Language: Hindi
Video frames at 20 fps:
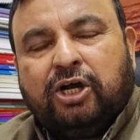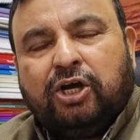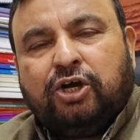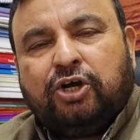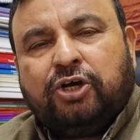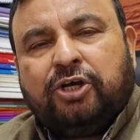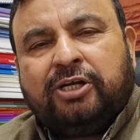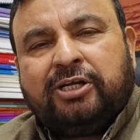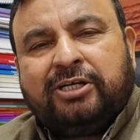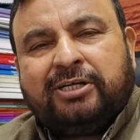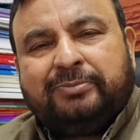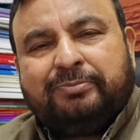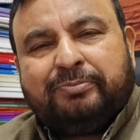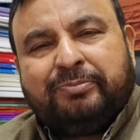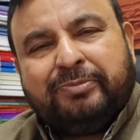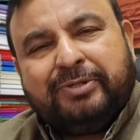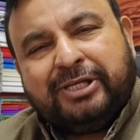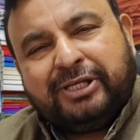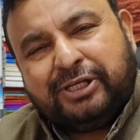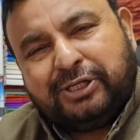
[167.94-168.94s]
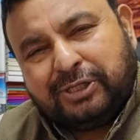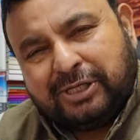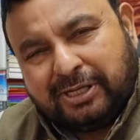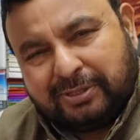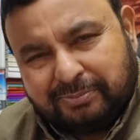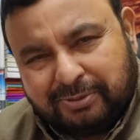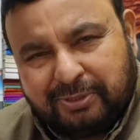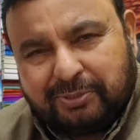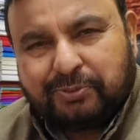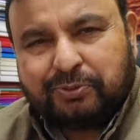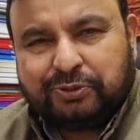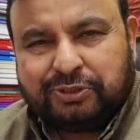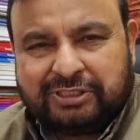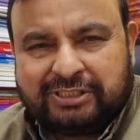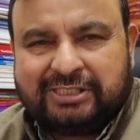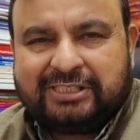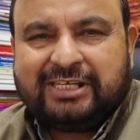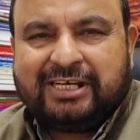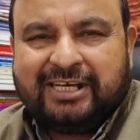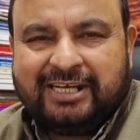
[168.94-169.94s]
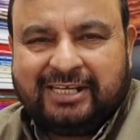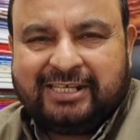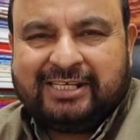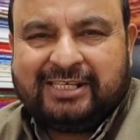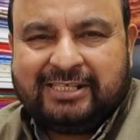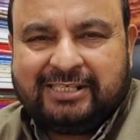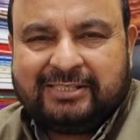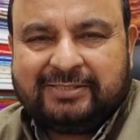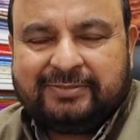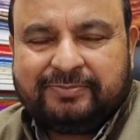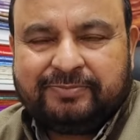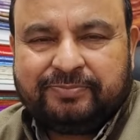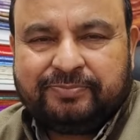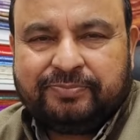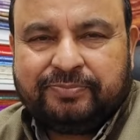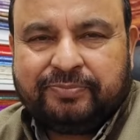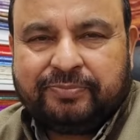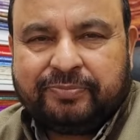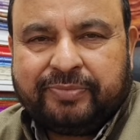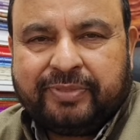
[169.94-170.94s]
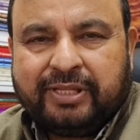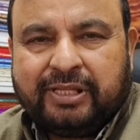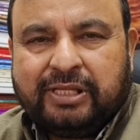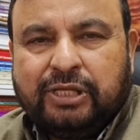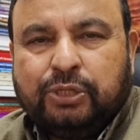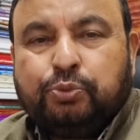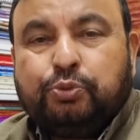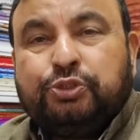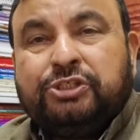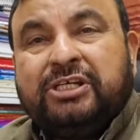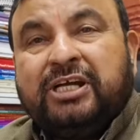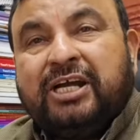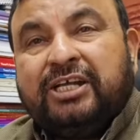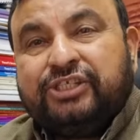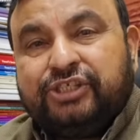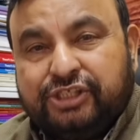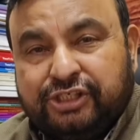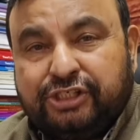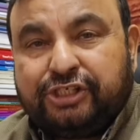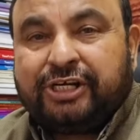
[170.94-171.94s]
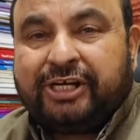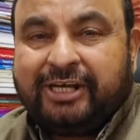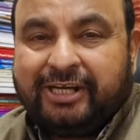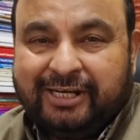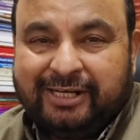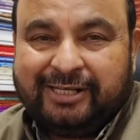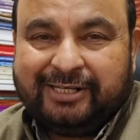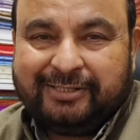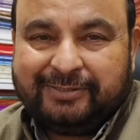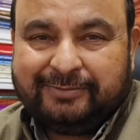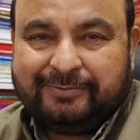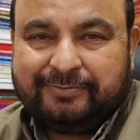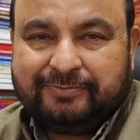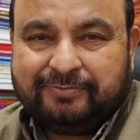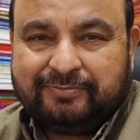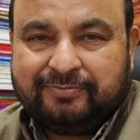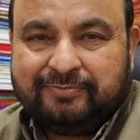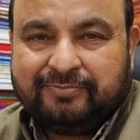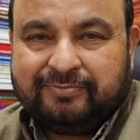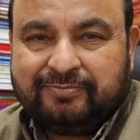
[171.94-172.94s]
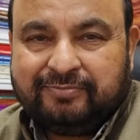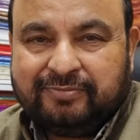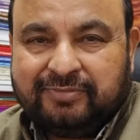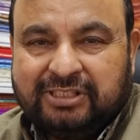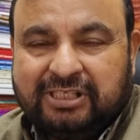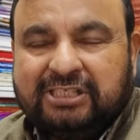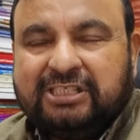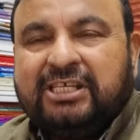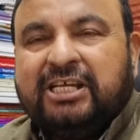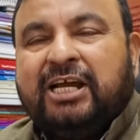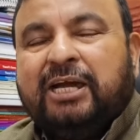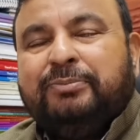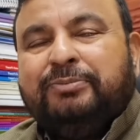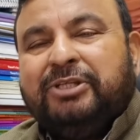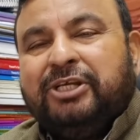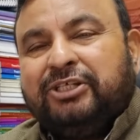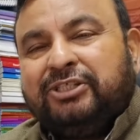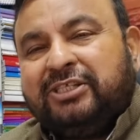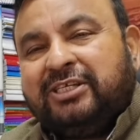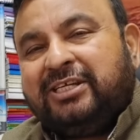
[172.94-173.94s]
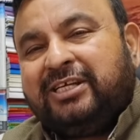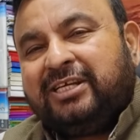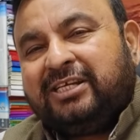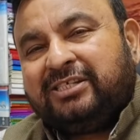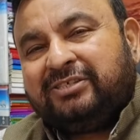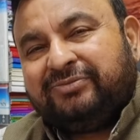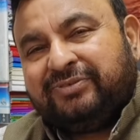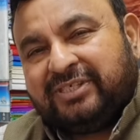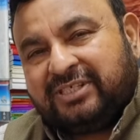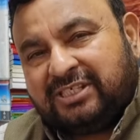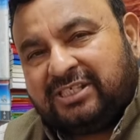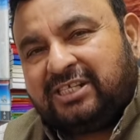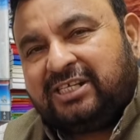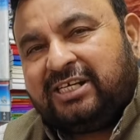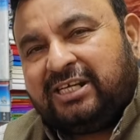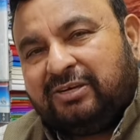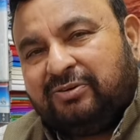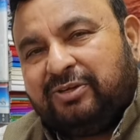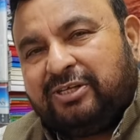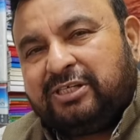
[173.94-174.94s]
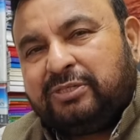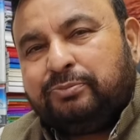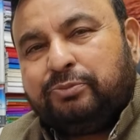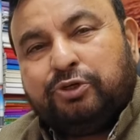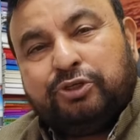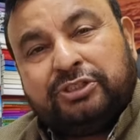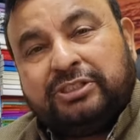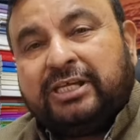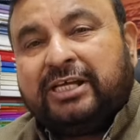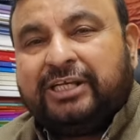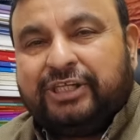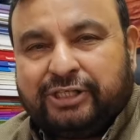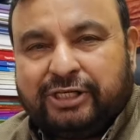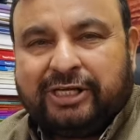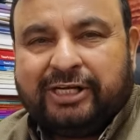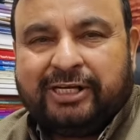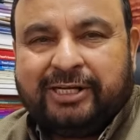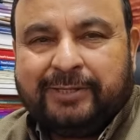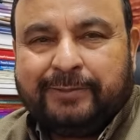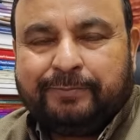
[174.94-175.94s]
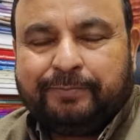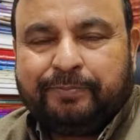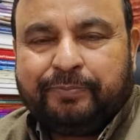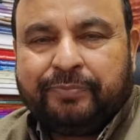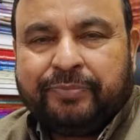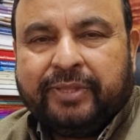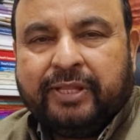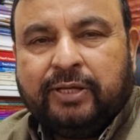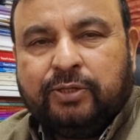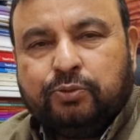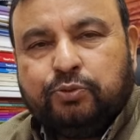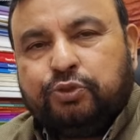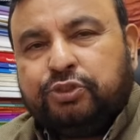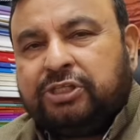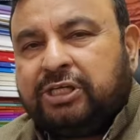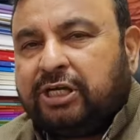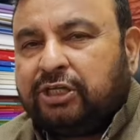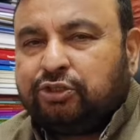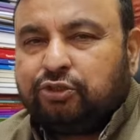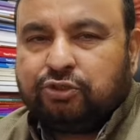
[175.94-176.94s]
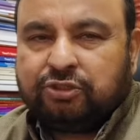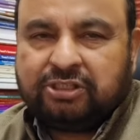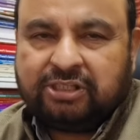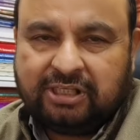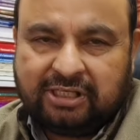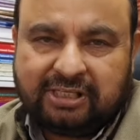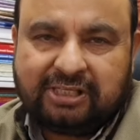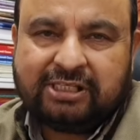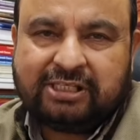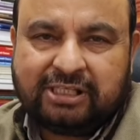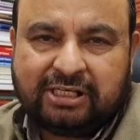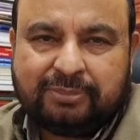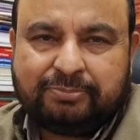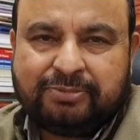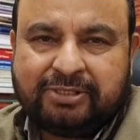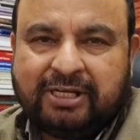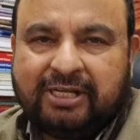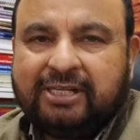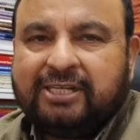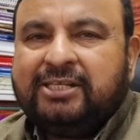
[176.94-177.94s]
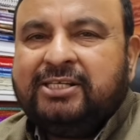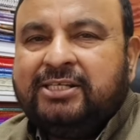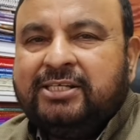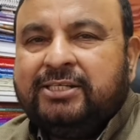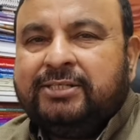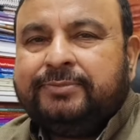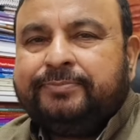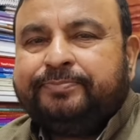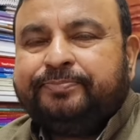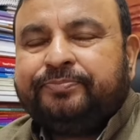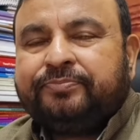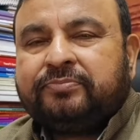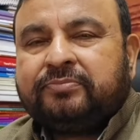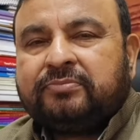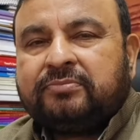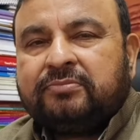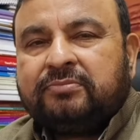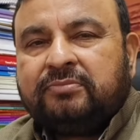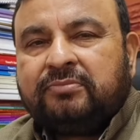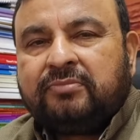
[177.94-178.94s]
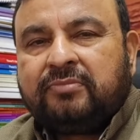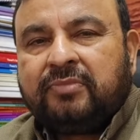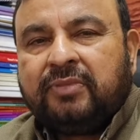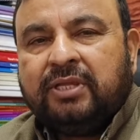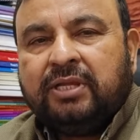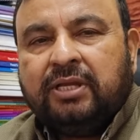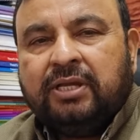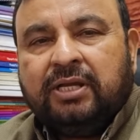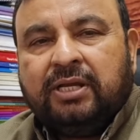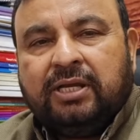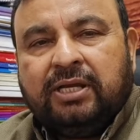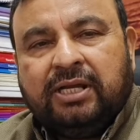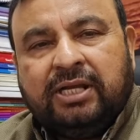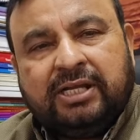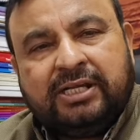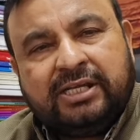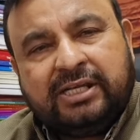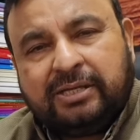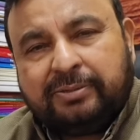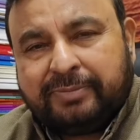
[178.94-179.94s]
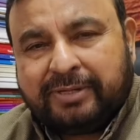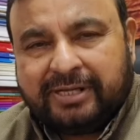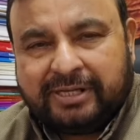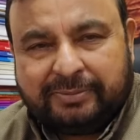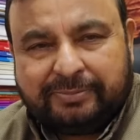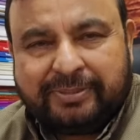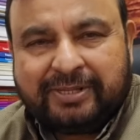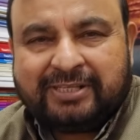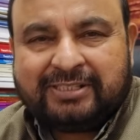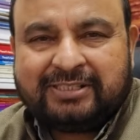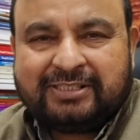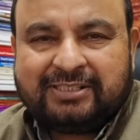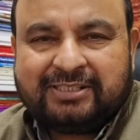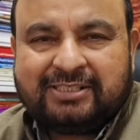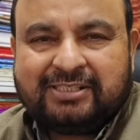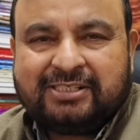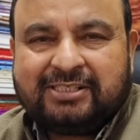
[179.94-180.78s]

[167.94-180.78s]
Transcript: और मेरी यह भी कोशिश रहेगी कि कुछ अच्छी ट्रेनें जैसे आप देखते हैं कि वेस्टर्न रेलवे की बहुत सारी ट्रेनें गुजरात और दिल्ली की तरफ जा रही हैं लेकिन हमारे पास